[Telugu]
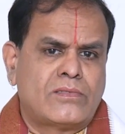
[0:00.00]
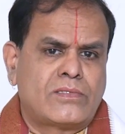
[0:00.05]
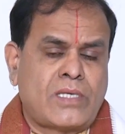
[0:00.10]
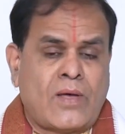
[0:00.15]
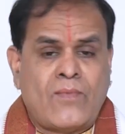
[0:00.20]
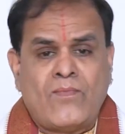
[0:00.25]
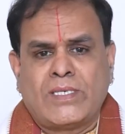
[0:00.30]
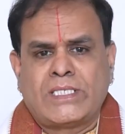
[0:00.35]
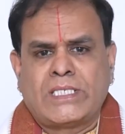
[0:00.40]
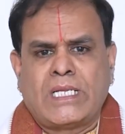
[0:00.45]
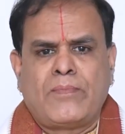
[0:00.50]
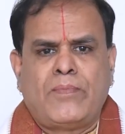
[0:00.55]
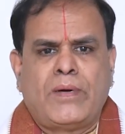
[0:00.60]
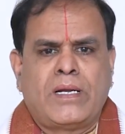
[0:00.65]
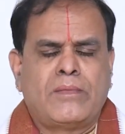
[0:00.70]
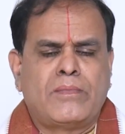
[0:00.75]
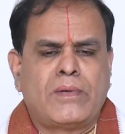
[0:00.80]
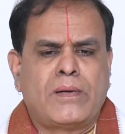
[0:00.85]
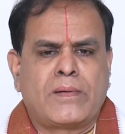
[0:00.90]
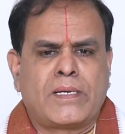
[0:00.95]
సంవత్సర
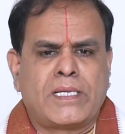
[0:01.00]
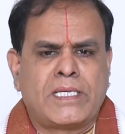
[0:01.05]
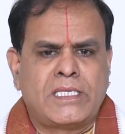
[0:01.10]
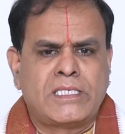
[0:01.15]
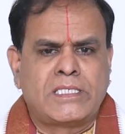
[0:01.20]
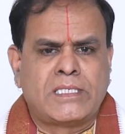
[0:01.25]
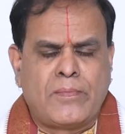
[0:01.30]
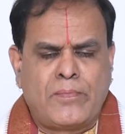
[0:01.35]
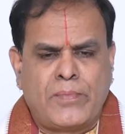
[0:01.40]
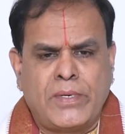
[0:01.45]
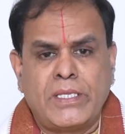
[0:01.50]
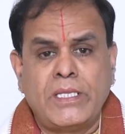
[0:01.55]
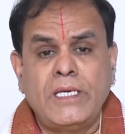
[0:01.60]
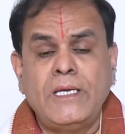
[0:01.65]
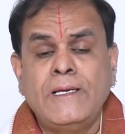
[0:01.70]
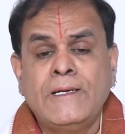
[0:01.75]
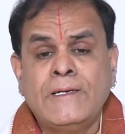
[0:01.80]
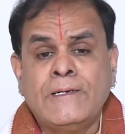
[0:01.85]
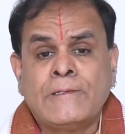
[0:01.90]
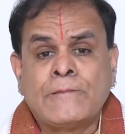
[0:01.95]
ఫలం అన్నమాట ఇది చెప్పేది
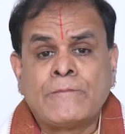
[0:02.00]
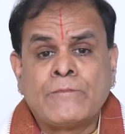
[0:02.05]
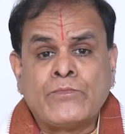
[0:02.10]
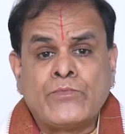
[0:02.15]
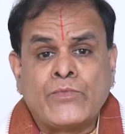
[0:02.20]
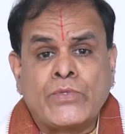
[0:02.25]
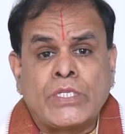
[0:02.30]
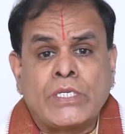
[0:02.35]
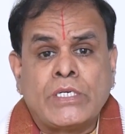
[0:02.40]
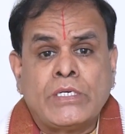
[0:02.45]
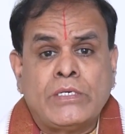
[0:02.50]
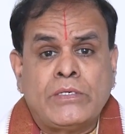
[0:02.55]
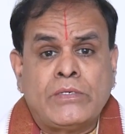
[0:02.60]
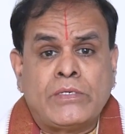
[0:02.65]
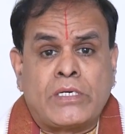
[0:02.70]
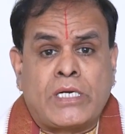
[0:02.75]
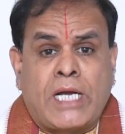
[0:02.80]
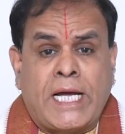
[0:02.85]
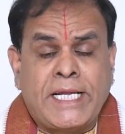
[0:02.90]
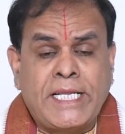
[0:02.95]

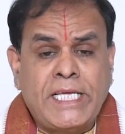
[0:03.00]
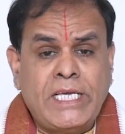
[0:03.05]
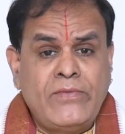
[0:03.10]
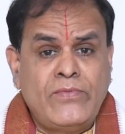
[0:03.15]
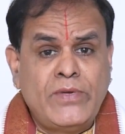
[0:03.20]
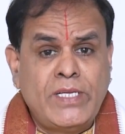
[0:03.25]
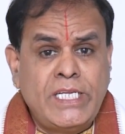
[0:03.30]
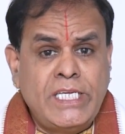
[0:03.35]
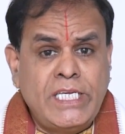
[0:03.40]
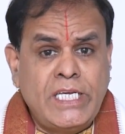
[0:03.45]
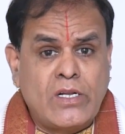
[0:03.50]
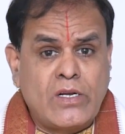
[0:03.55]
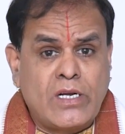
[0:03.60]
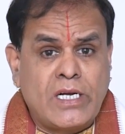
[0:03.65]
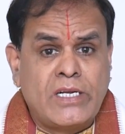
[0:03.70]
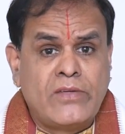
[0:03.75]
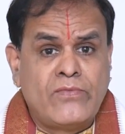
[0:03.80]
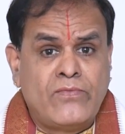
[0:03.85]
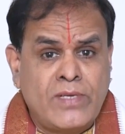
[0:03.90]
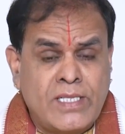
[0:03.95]
కనీ విని
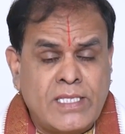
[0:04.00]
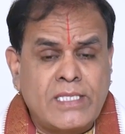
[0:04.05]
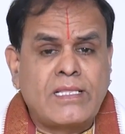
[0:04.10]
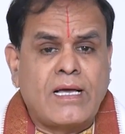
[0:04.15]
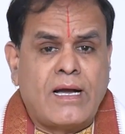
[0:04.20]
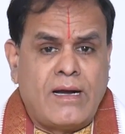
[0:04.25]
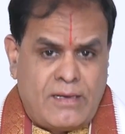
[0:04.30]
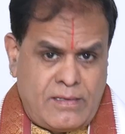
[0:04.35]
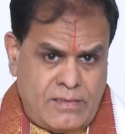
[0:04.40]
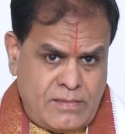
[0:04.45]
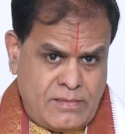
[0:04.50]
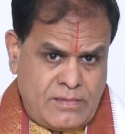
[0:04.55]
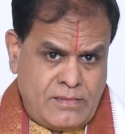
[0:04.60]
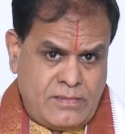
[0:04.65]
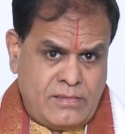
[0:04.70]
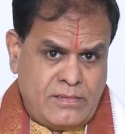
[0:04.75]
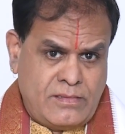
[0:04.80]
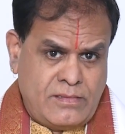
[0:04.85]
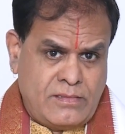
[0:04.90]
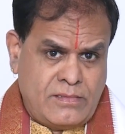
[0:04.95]
ఎరుగని వింత
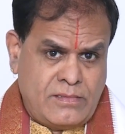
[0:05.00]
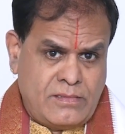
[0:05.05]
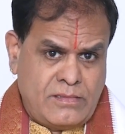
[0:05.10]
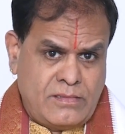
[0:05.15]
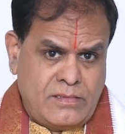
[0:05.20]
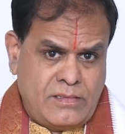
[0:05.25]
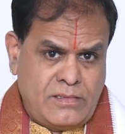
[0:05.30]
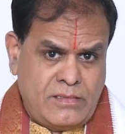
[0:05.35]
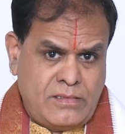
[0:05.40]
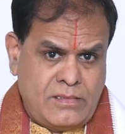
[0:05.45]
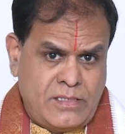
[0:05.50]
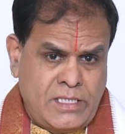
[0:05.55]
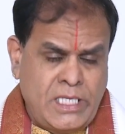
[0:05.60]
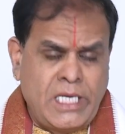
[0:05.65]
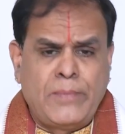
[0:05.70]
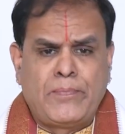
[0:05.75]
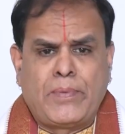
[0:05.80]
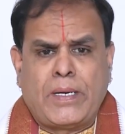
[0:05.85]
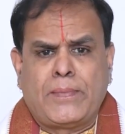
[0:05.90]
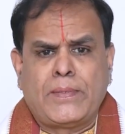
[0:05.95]
ఈ
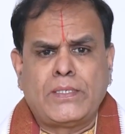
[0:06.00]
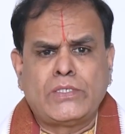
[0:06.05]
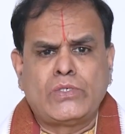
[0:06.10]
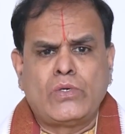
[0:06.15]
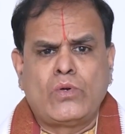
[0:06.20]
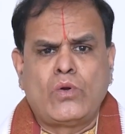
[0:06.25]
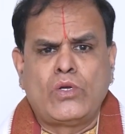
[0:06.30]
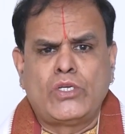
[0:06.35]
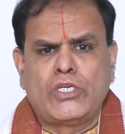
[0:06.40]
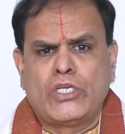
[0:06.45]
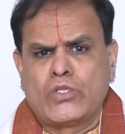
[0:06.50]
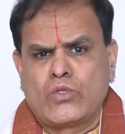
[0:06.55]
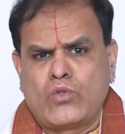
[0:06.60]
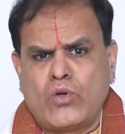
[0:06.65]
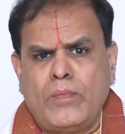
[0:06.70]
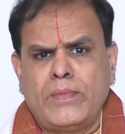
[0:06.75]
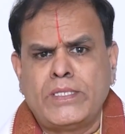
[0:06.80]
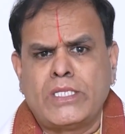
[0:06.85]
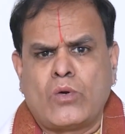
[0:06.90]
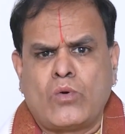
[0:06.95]
ప్రపంచంలో
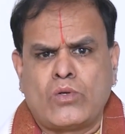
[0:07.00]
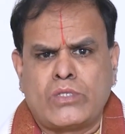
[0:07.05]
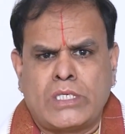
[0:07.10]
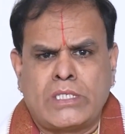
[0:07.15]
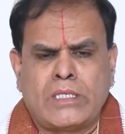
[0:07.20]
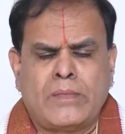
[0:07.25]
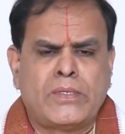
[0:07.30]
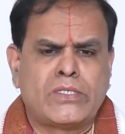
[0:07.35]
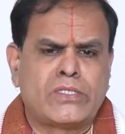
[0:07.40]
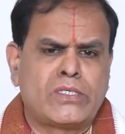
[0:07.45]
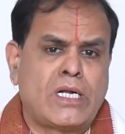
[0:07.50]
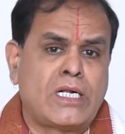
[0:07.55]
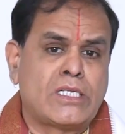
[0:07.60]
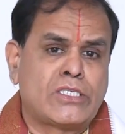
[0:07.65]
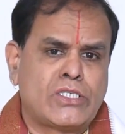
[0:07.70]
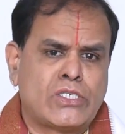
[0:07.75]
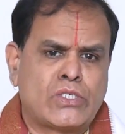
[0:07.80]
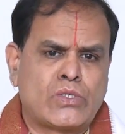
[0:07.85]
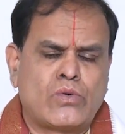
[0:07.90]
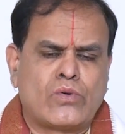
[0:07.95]
ఎంతోమంది కొత్త సంవత్సరాలు
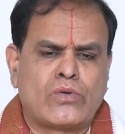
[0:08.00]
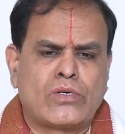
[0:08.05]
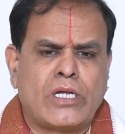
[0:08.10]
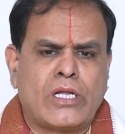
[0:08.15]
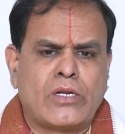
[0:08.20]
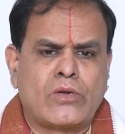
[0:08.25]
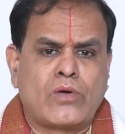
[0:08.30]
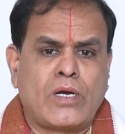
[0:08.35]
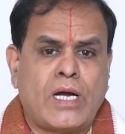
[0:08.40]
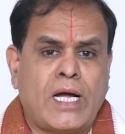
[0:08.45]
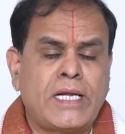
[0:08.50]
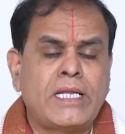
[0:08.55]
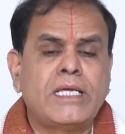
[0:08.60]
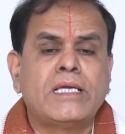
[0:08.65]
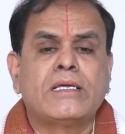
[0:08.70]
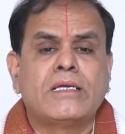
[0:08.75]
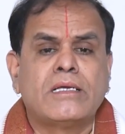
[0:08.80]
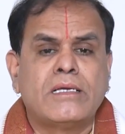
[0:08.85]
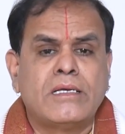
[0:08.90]
చేసుకుంటున్నారు కానీ